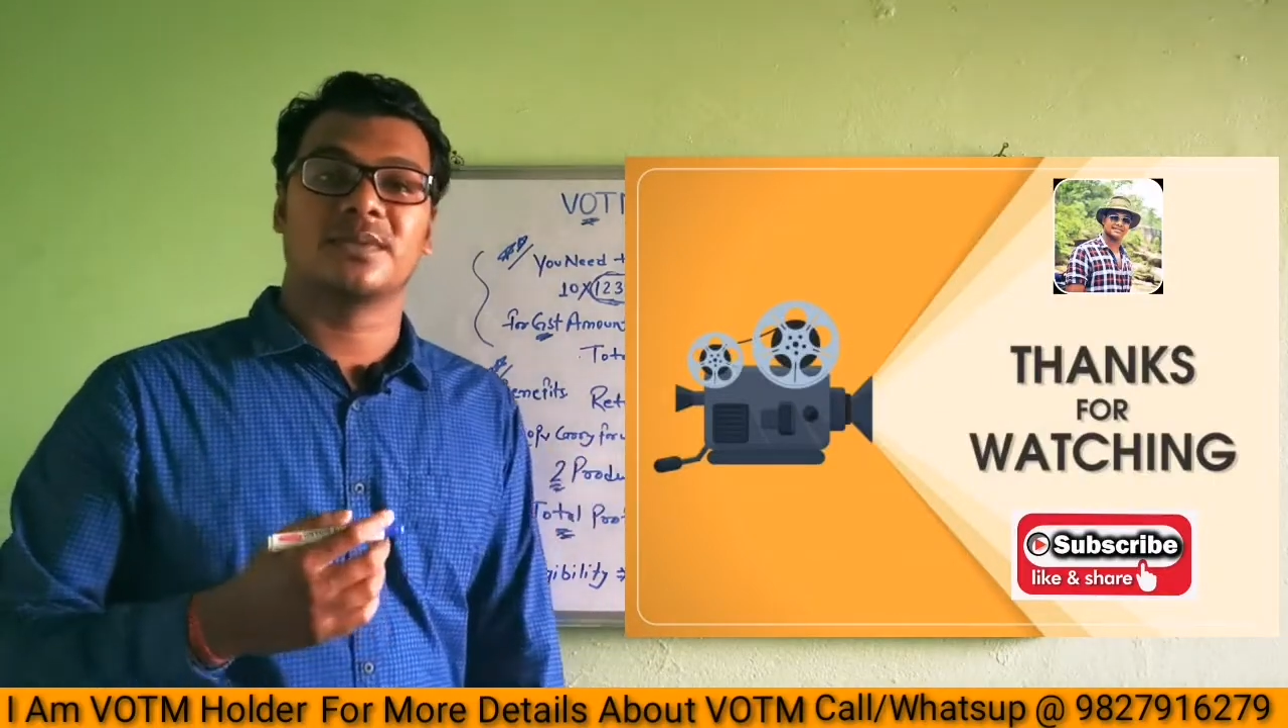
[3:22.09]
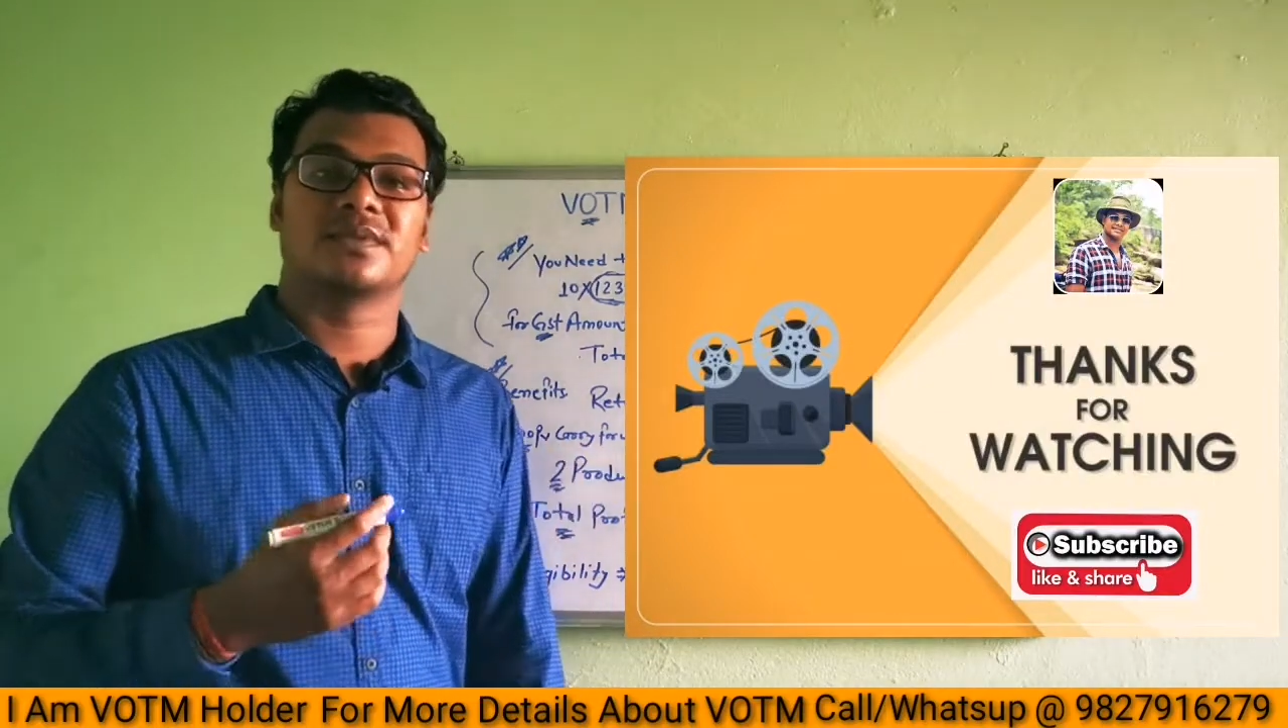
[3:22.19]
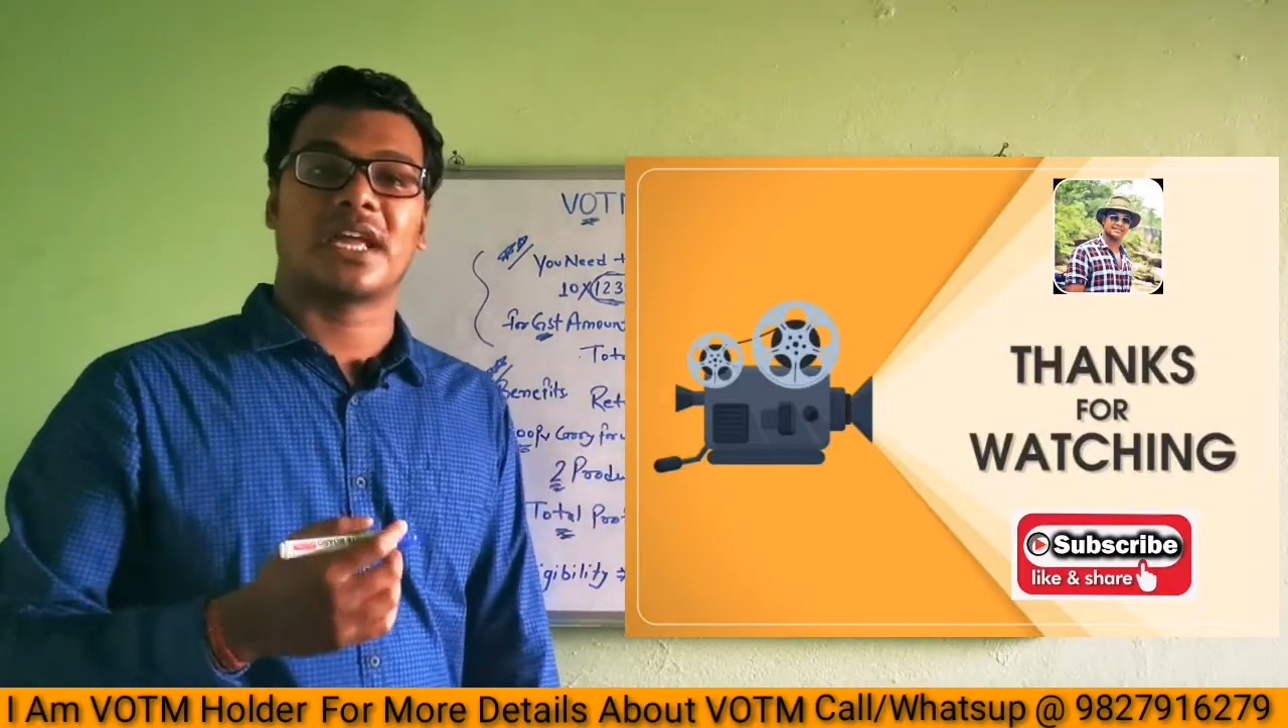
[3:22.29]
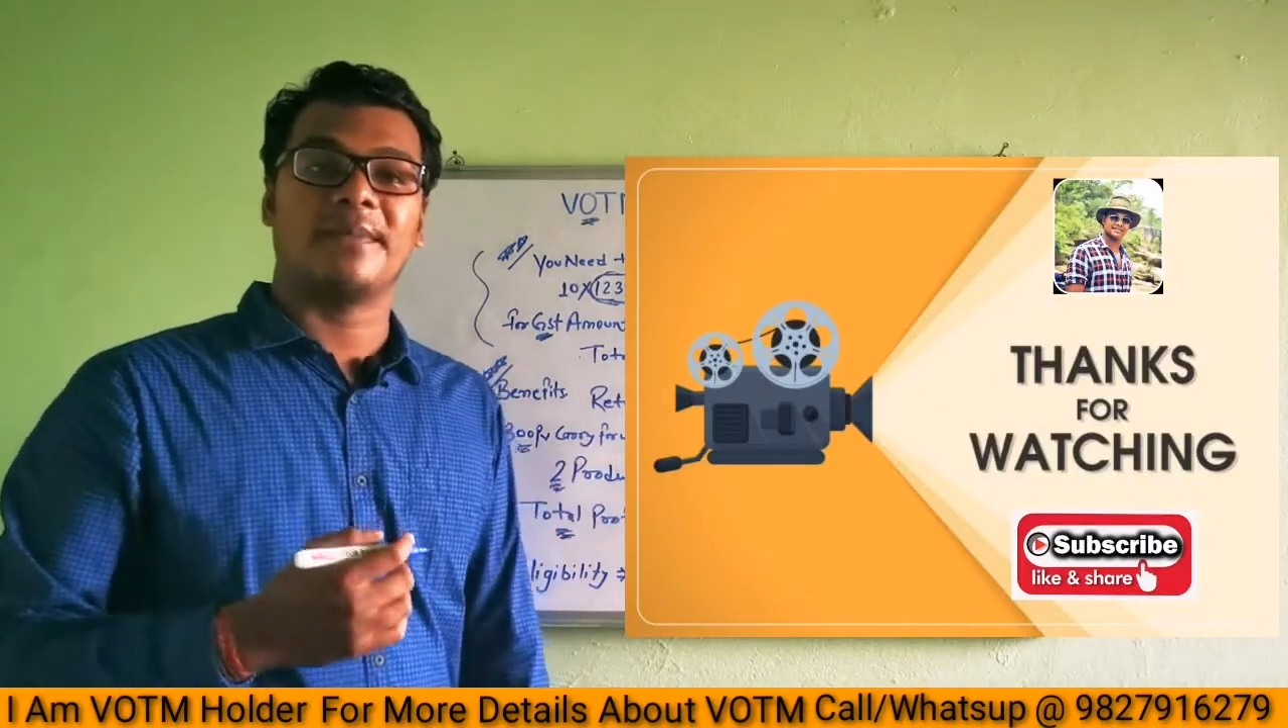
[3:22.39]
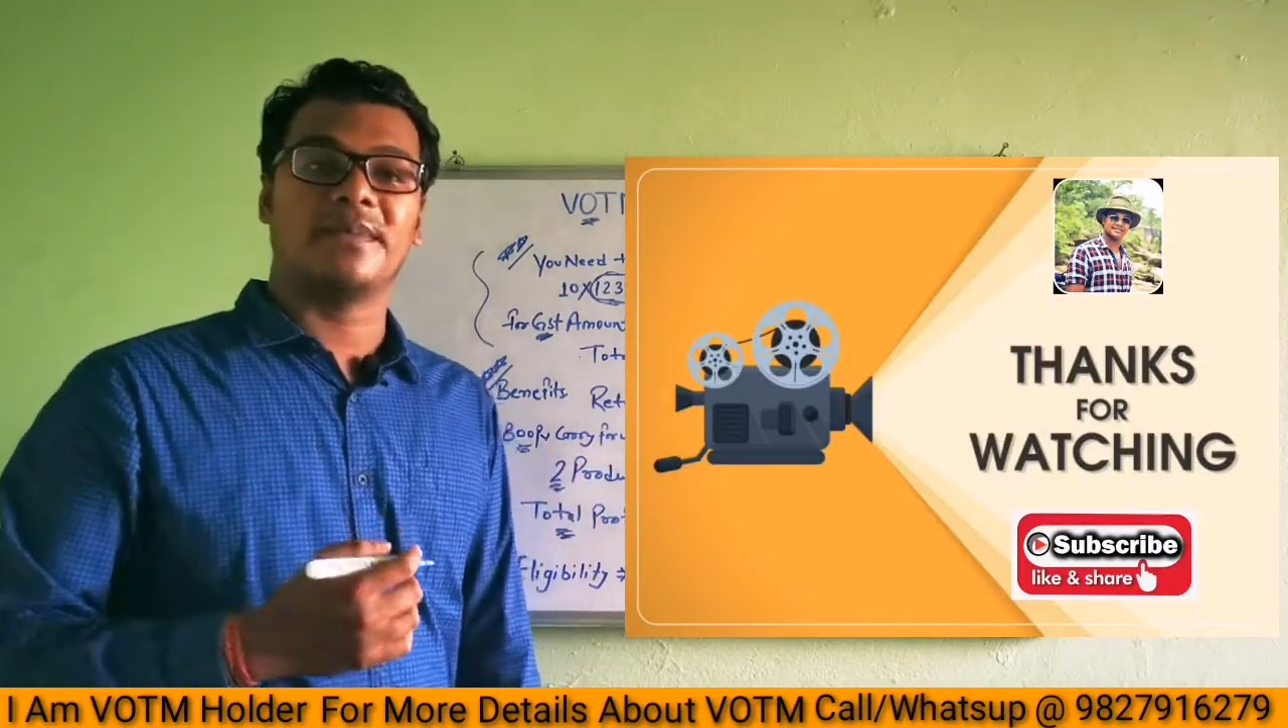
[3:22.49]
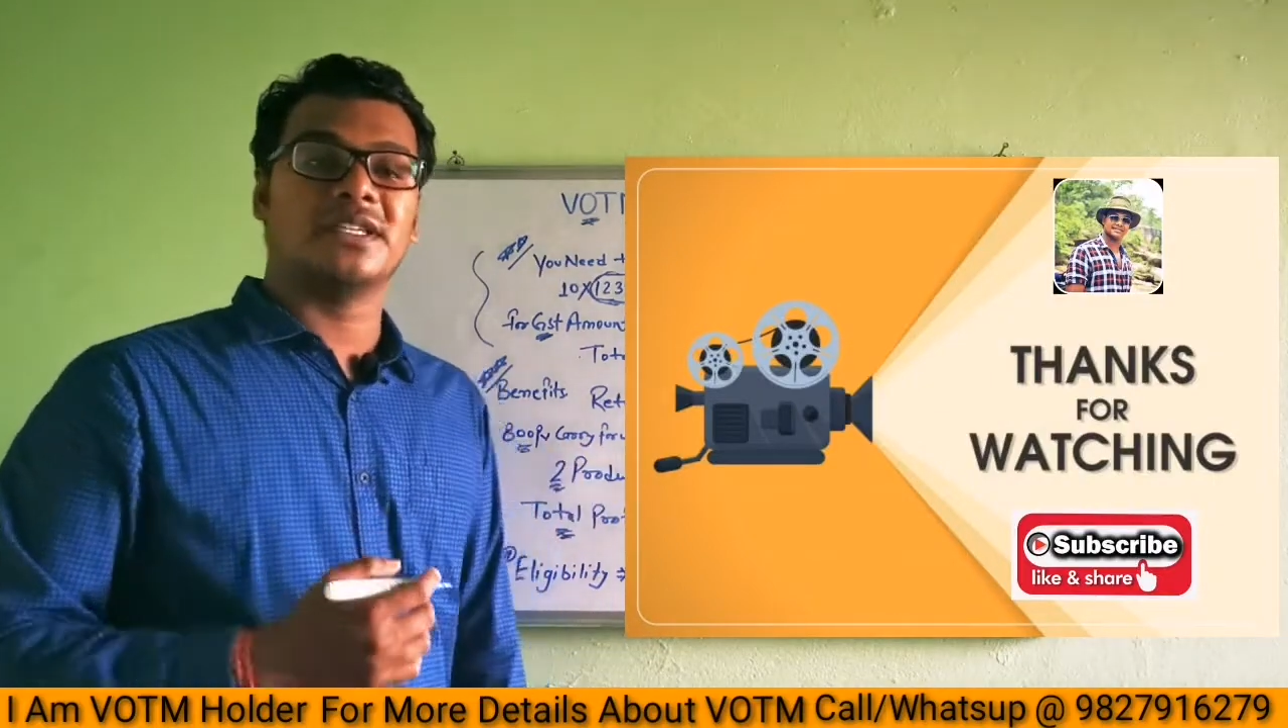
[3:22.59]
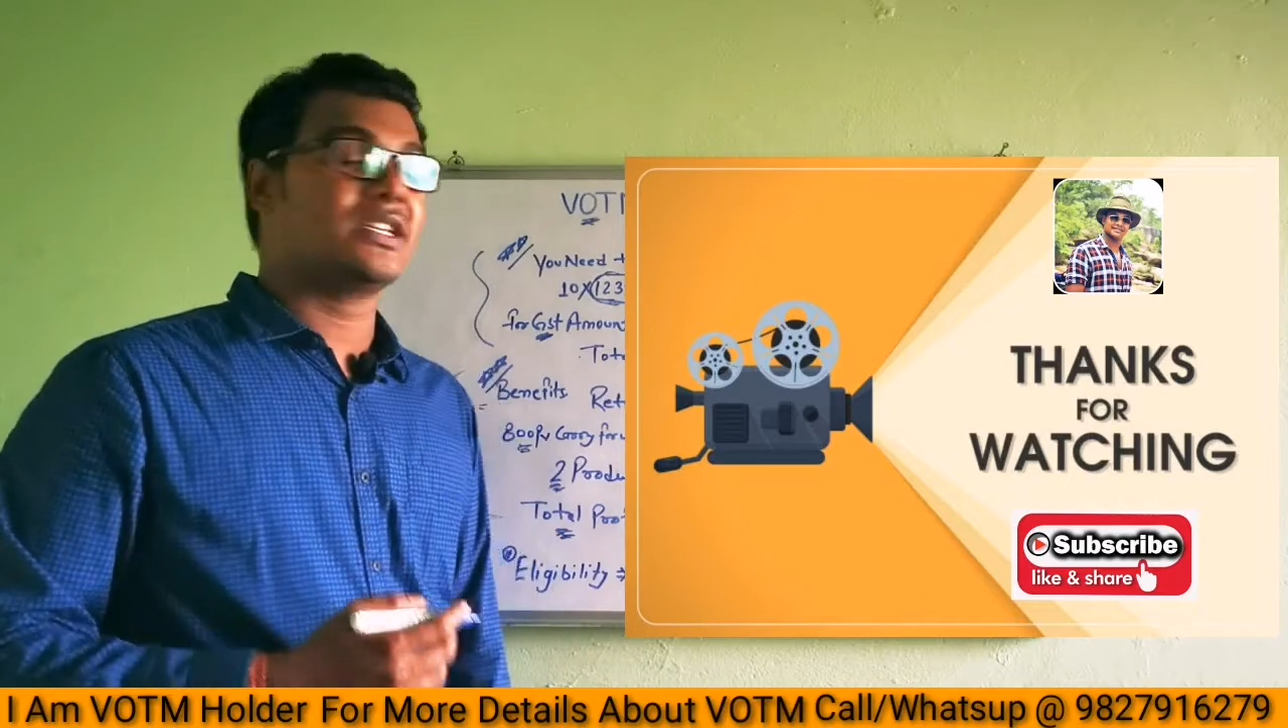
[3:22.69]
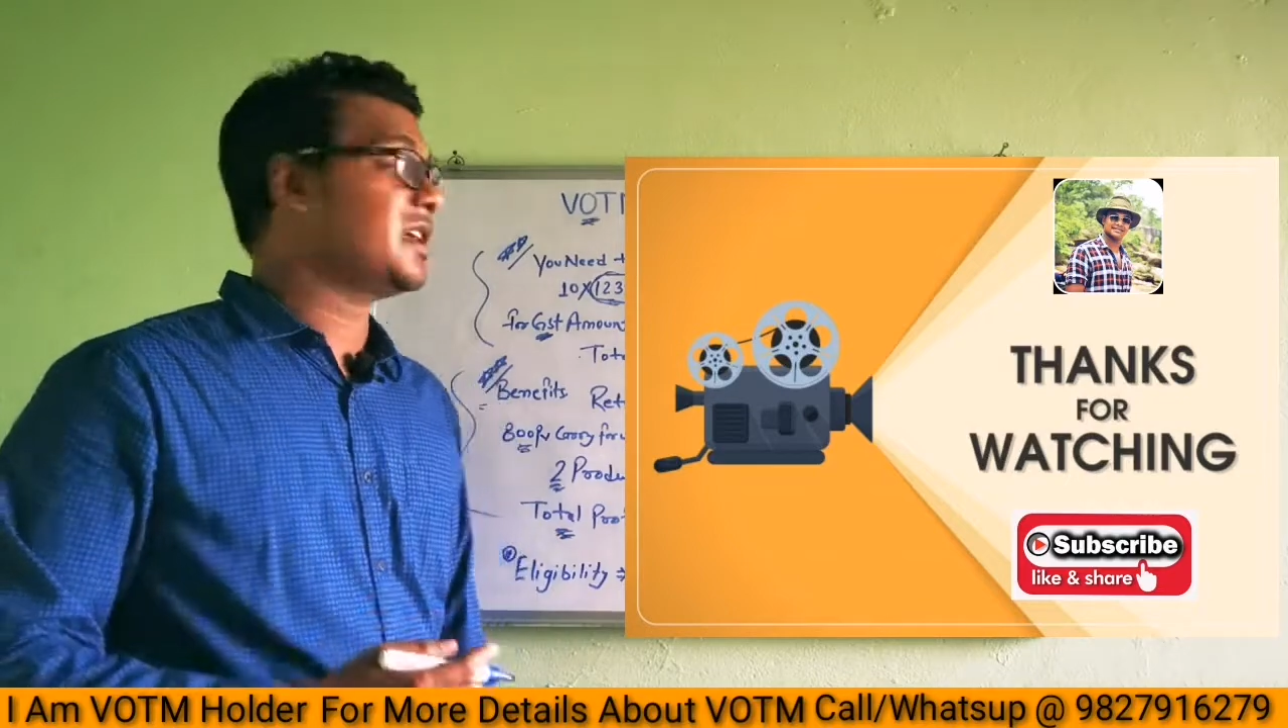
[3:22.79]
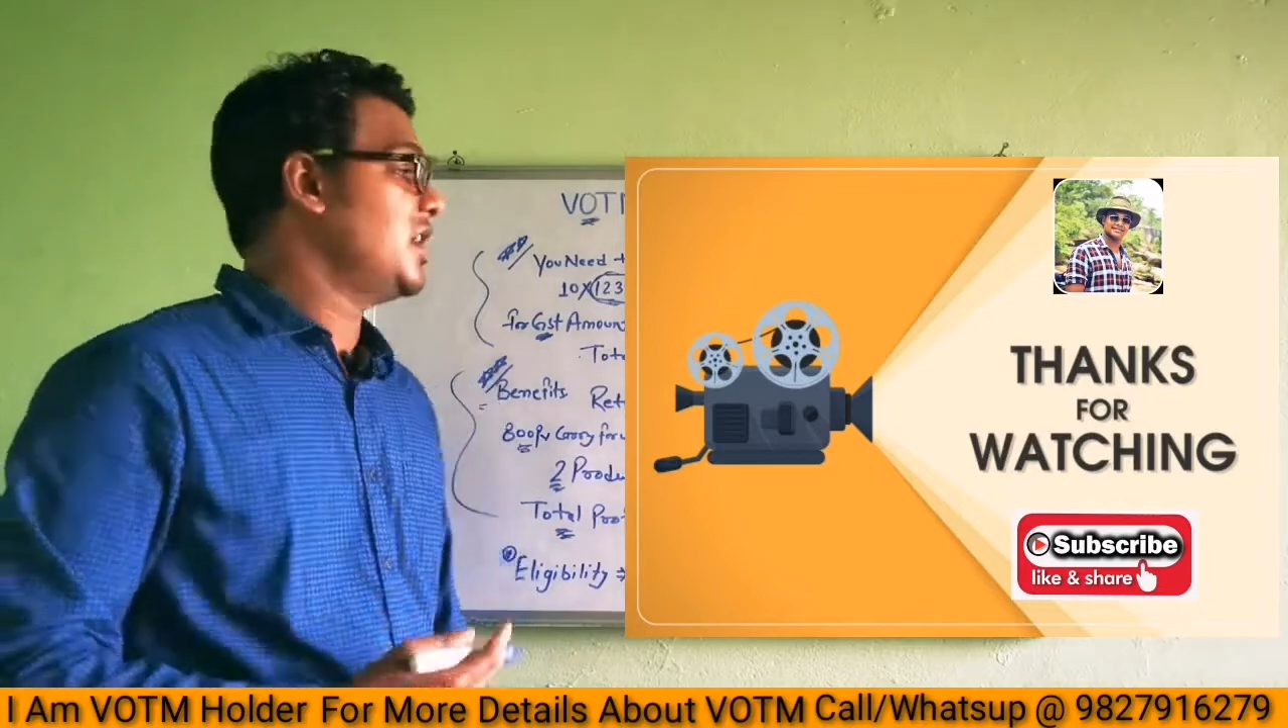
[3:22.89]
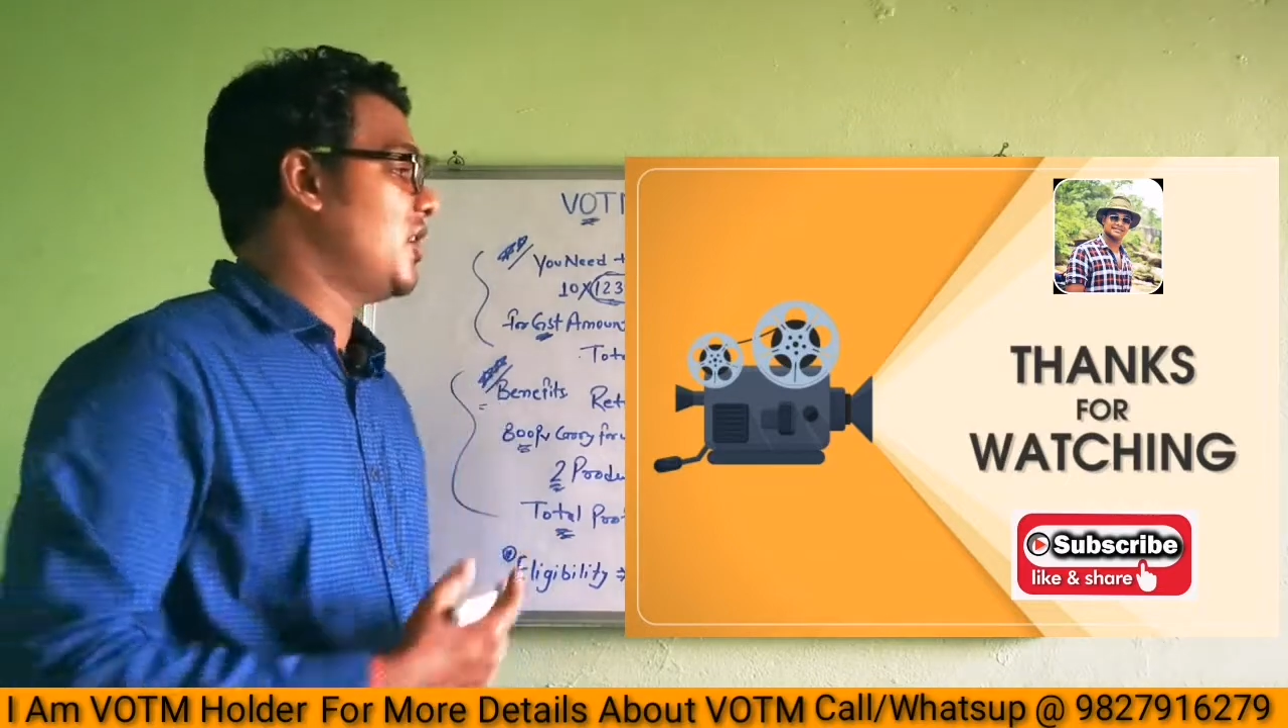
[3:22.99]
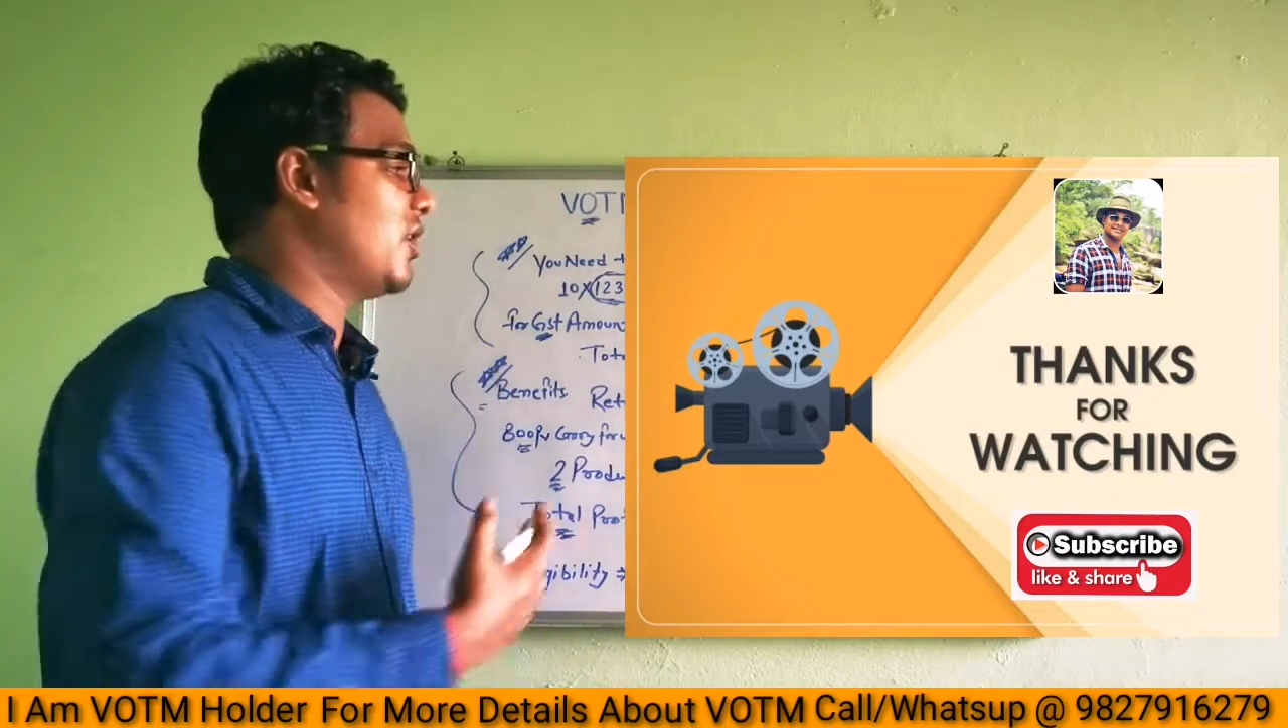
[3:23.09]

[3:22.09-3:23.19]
सब्सक्राइब कीजिए